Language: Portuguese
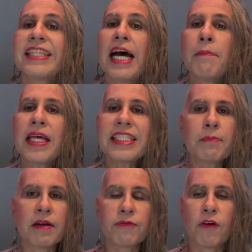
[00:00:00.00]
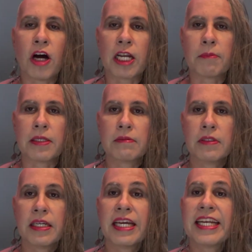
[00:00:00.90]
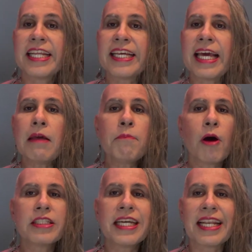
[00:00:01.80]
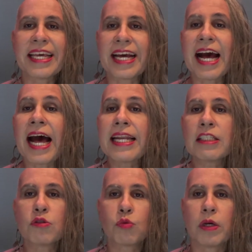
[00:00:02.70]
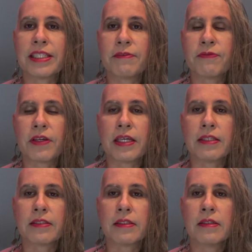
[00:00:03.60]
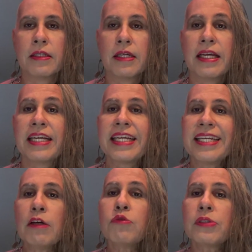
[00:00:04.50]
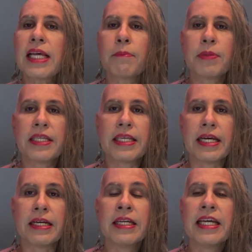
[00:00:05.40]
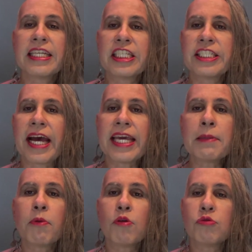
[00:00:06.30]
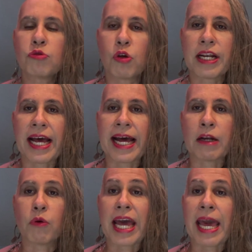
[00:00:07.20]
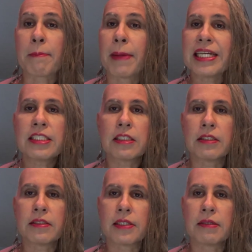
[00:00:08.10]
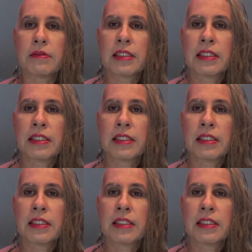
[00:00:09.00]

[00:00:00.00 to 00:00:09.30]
Da mesma forma, ninguém pode alegar em sua defesa que não sabia que Jair Bolsonaro é machista,